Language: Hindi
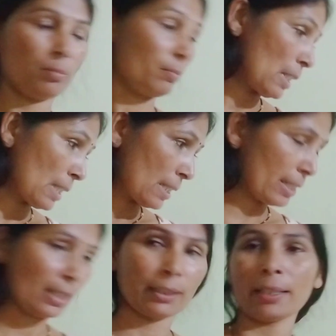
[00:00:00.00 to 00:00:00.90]

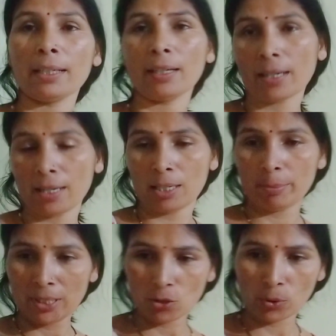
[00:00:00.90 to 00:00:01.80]
खाना
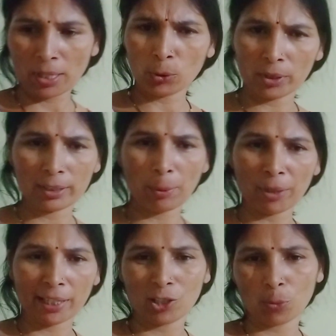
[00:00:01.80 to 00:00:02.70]
बन चुका है थोड़ा टाइम
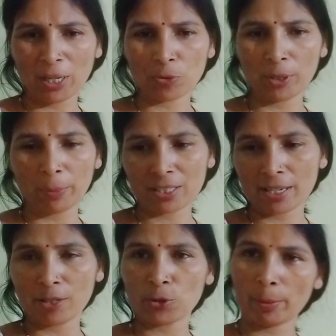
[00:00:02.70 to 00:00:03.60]
लगेगा और पाँच मिनट पक
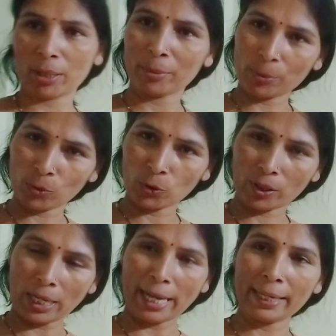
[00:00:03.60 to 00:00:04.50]
जाएगा उसके बाद में सबको
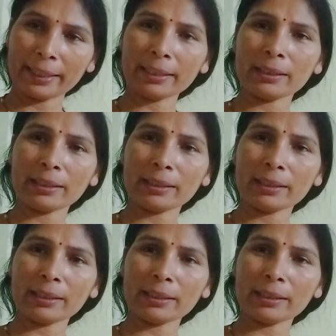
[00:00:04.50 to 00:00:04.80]
खाएंगे